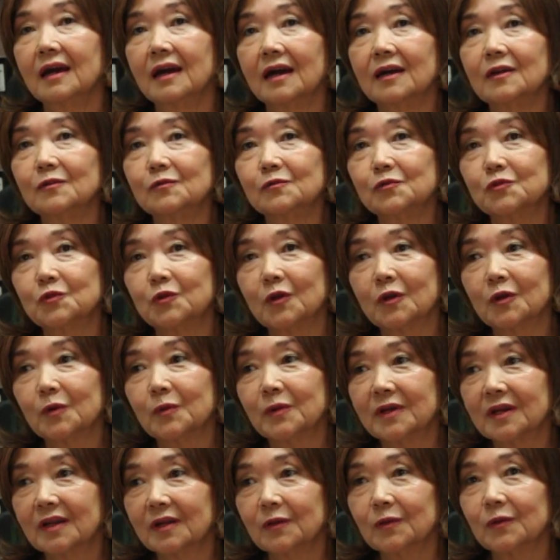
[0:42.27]
anunció el
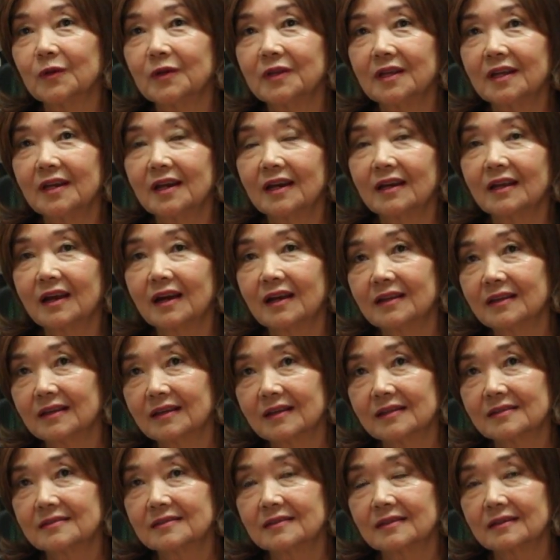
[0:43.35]
gobernador y el alcalde,
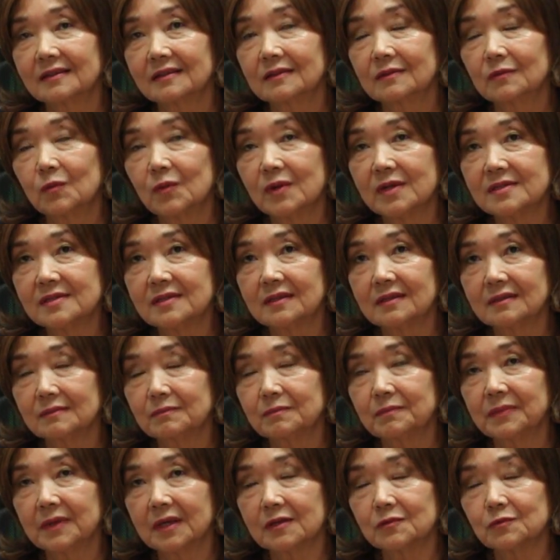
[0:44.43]
que es el Westin,
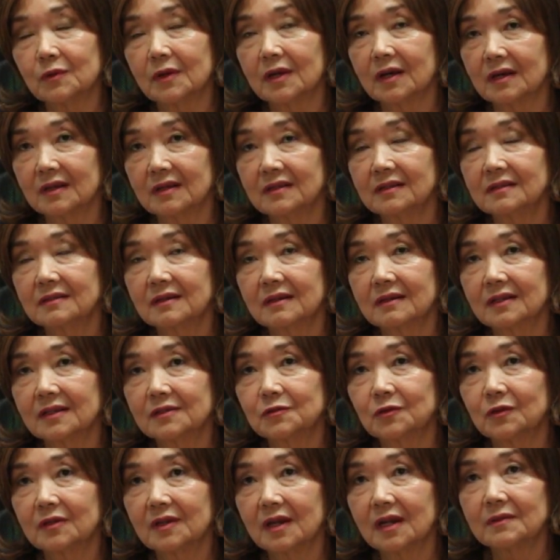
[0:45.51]
que es una cadena
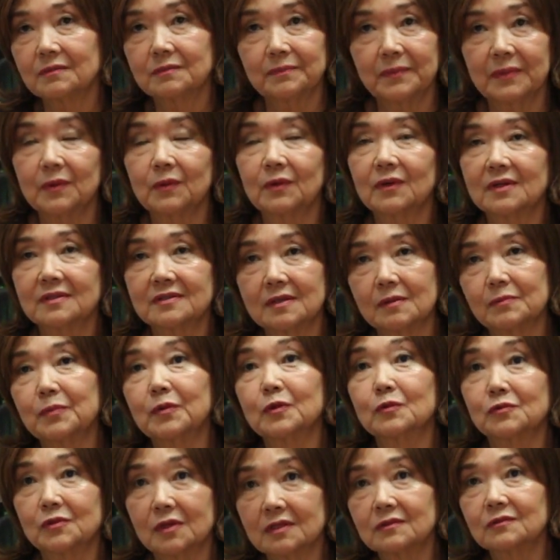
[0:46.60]
internacional, pero que está en
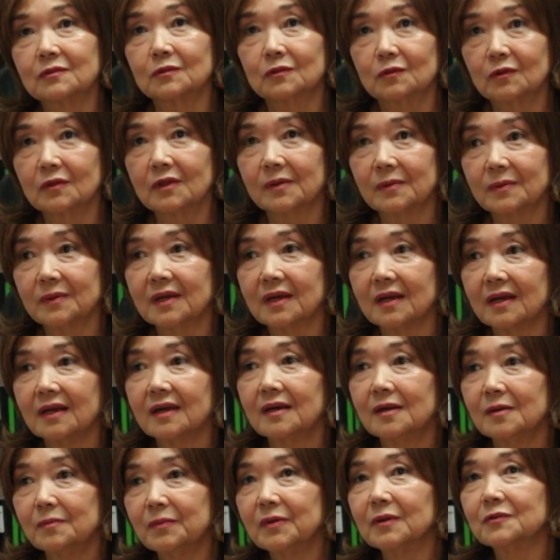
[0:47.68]
proceso todavía.
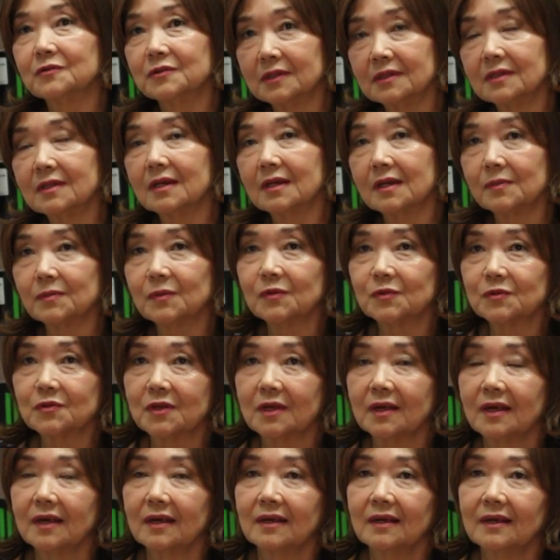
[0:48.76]
Pero sí tenemos
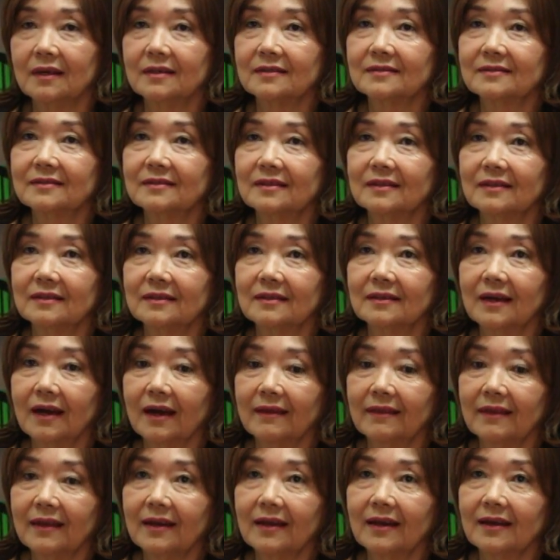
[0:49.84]
este,
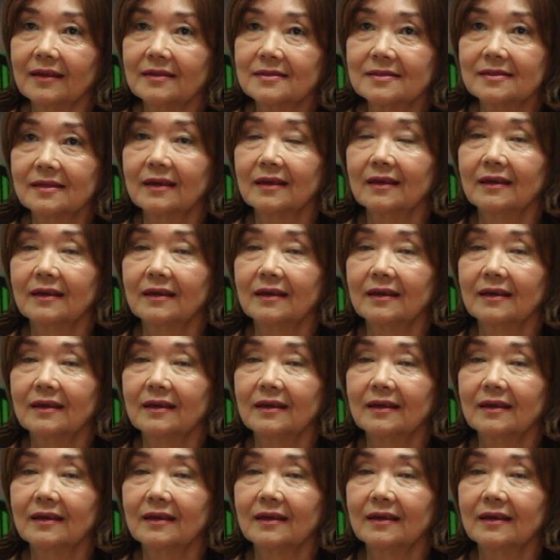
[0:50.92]
cadenas,